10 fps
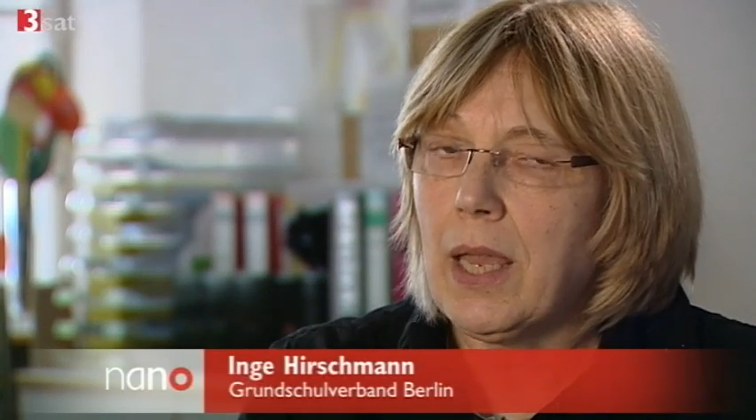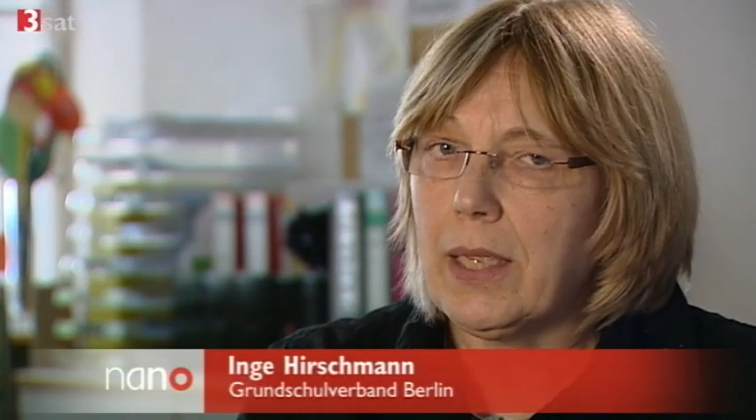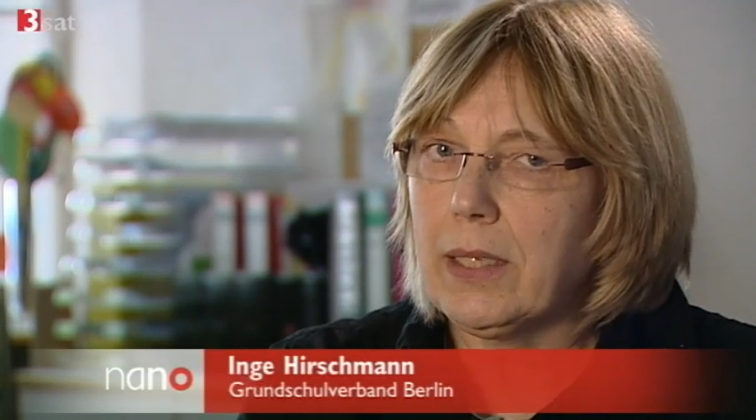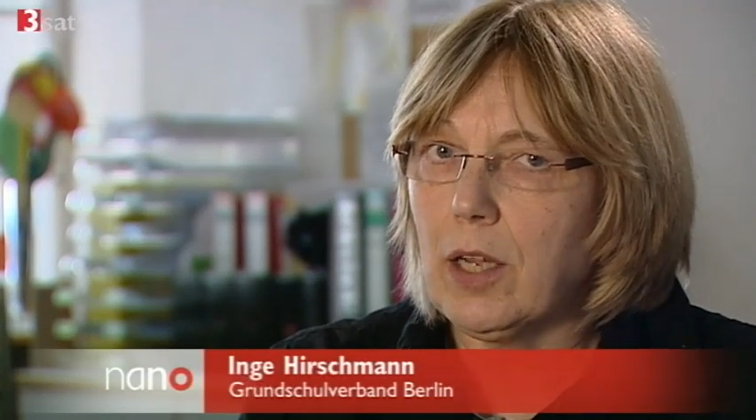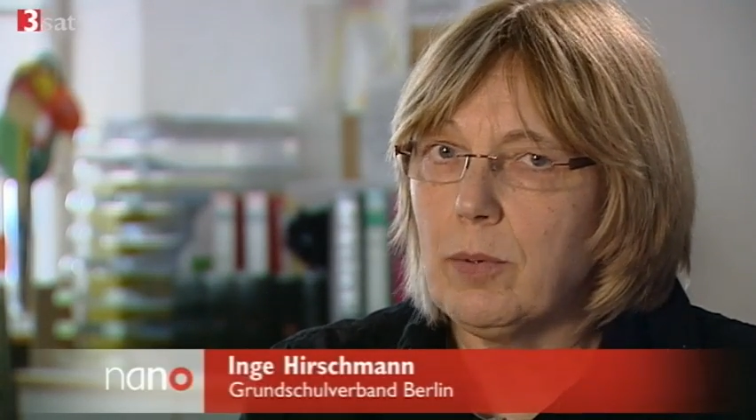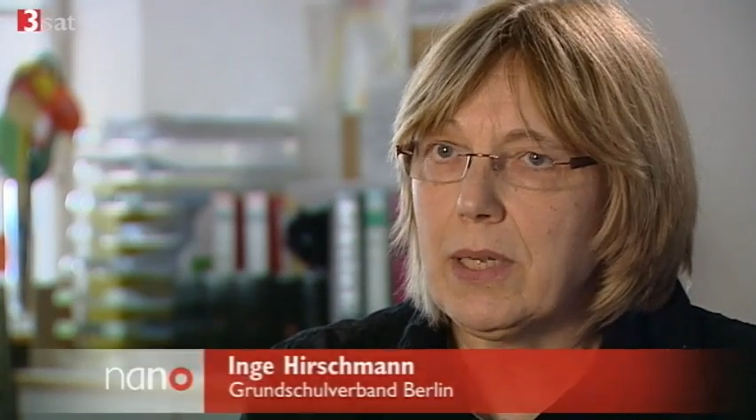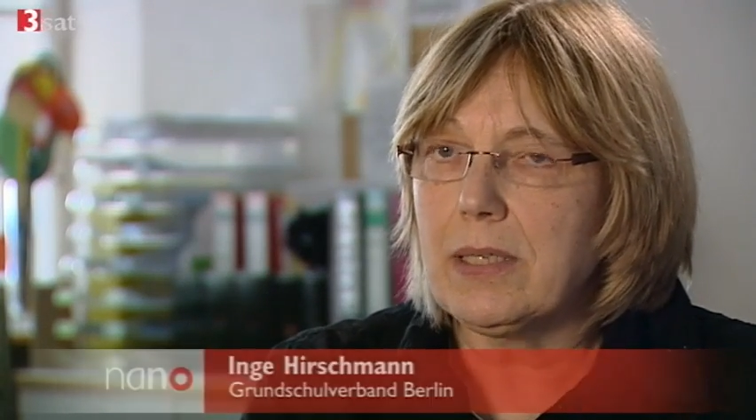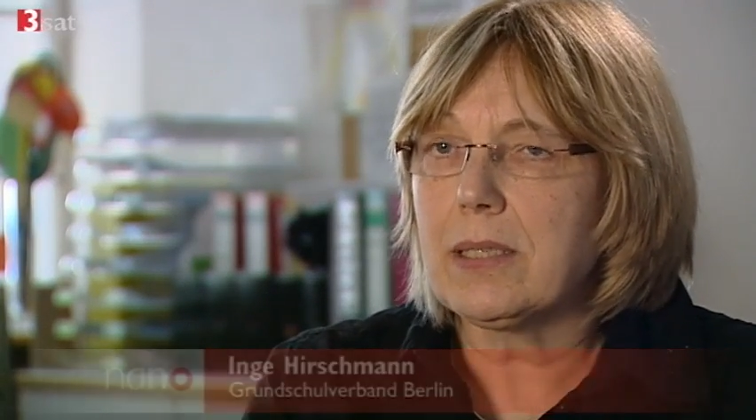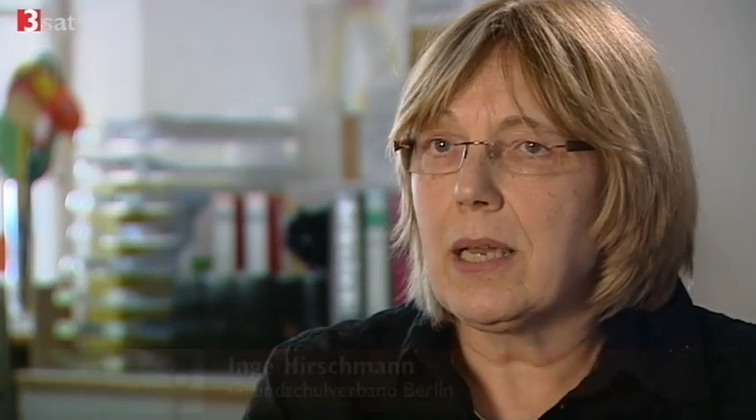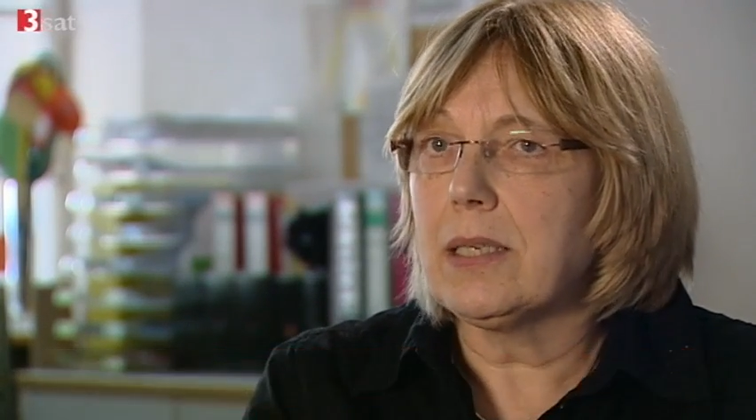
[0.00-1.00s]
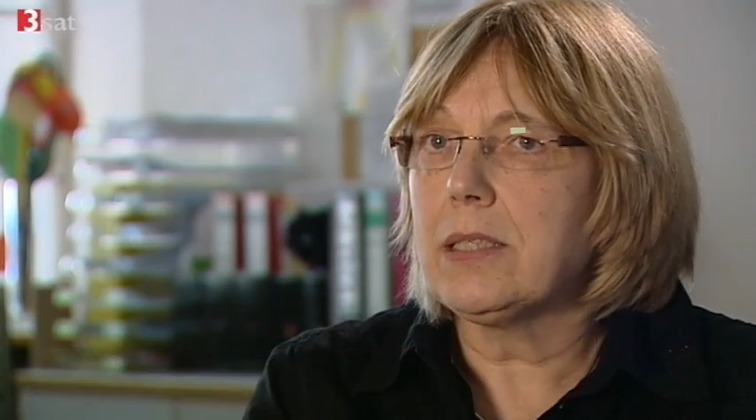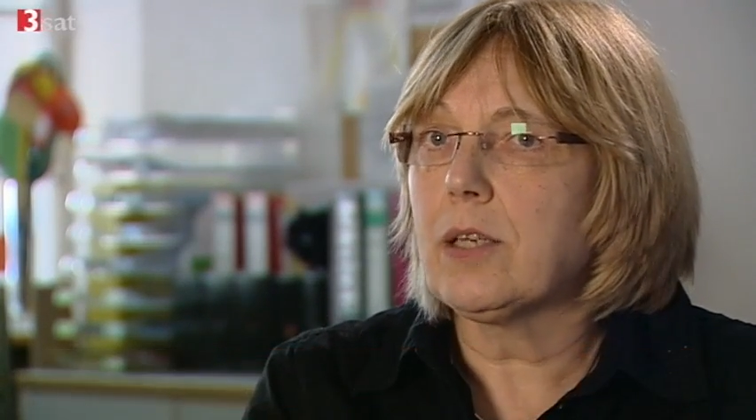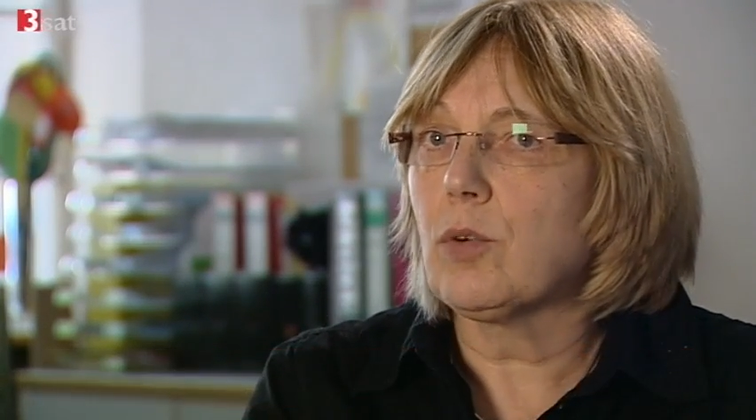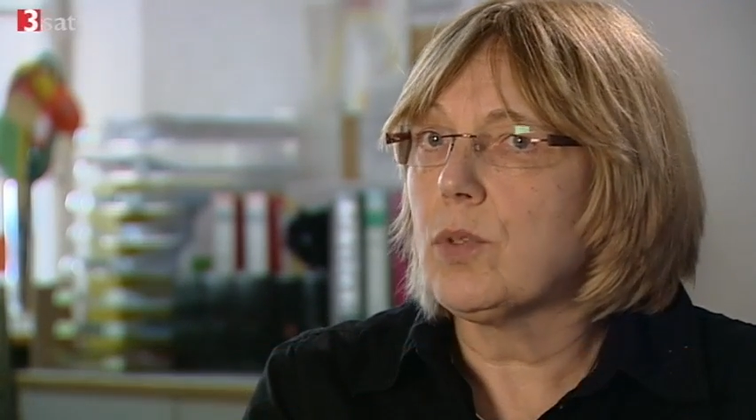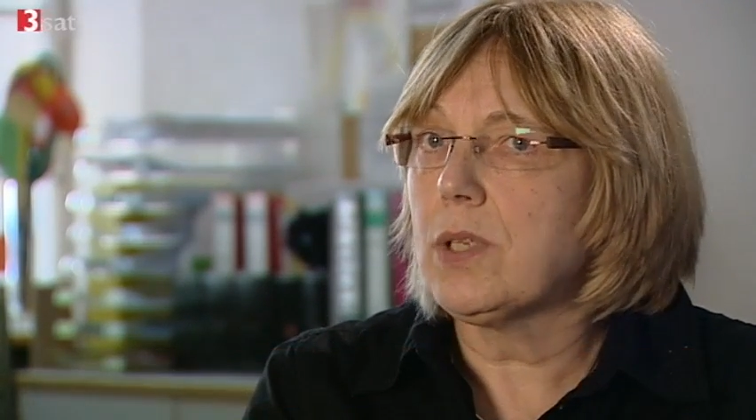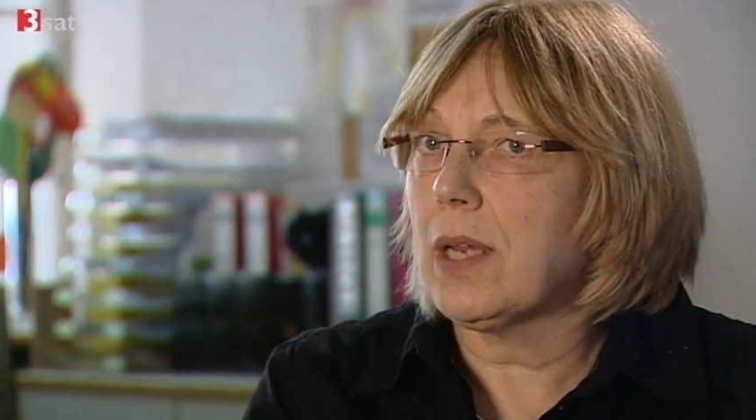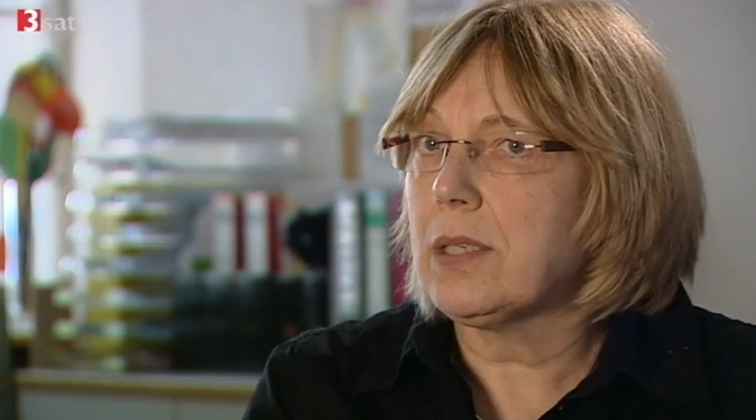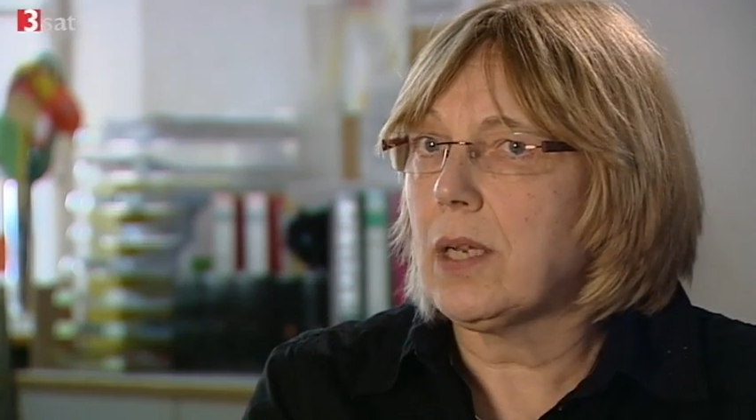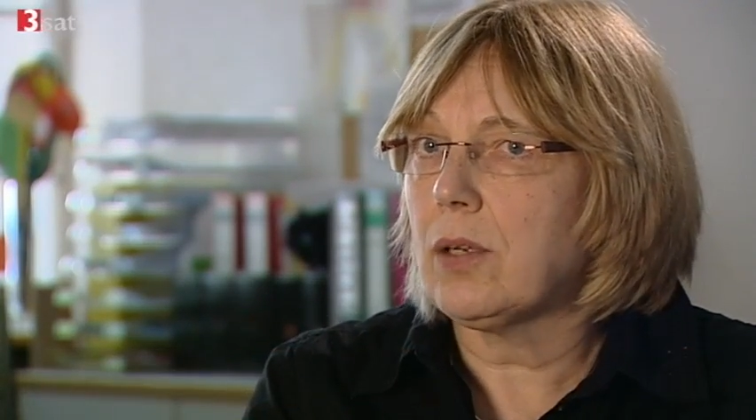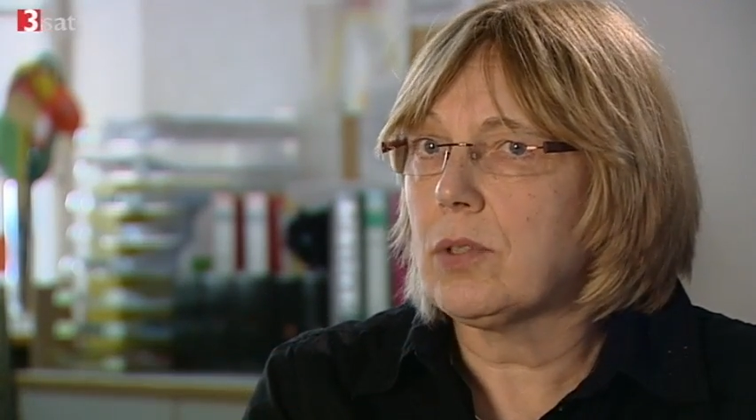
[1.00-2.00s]
Ich glaube, das ist gar nicht der große
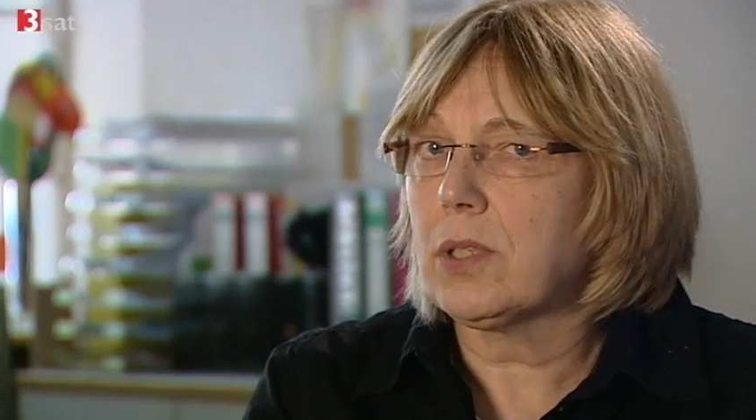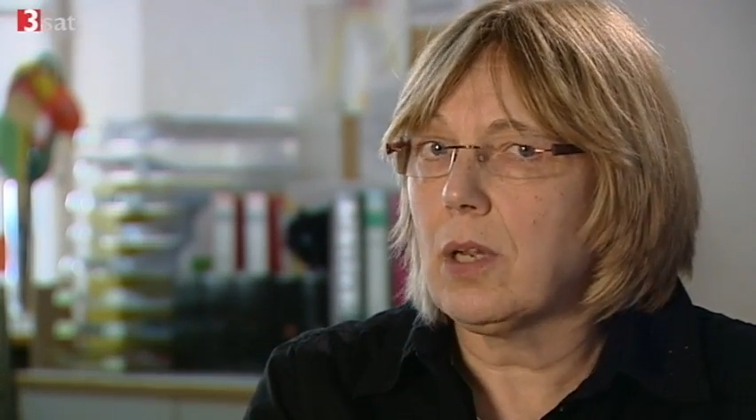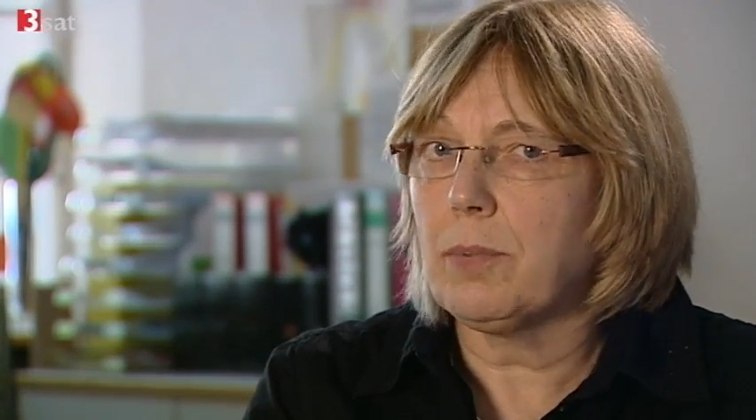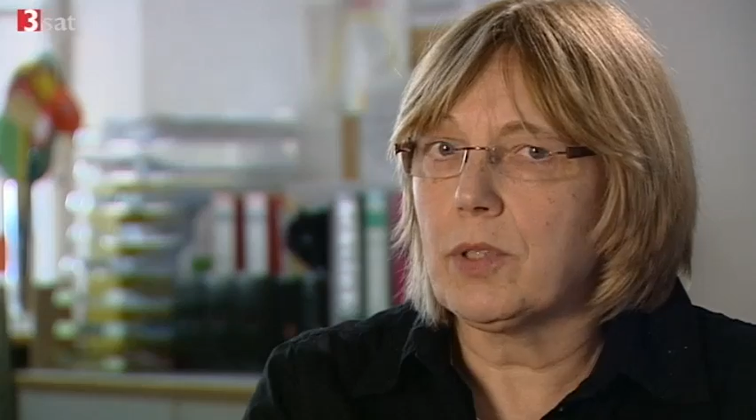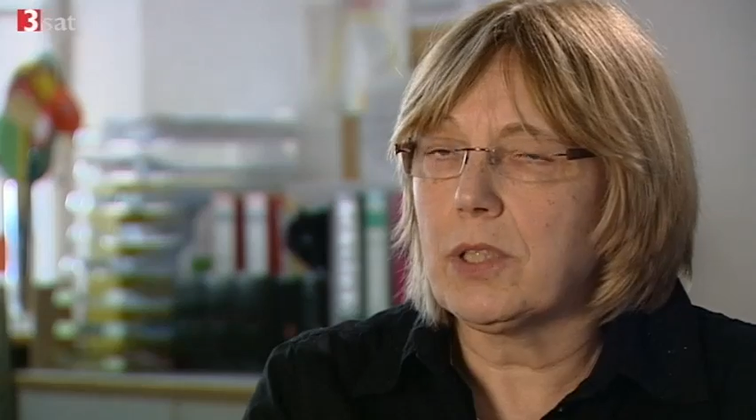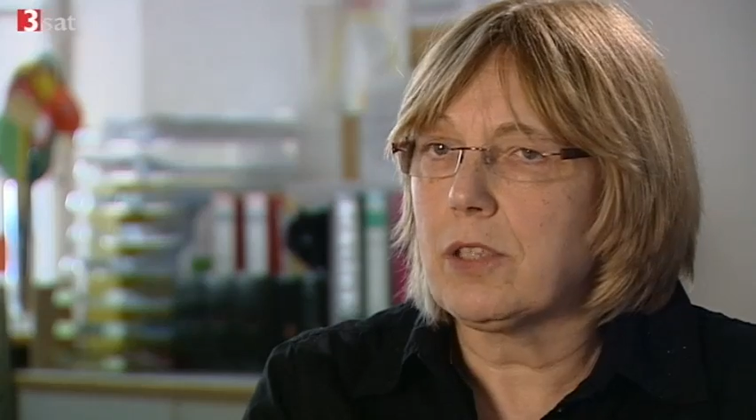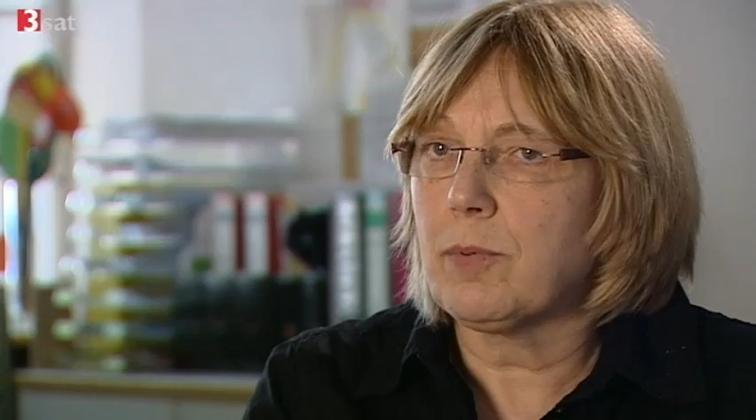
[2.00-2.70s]
Anteil und ich glaube auch nicht,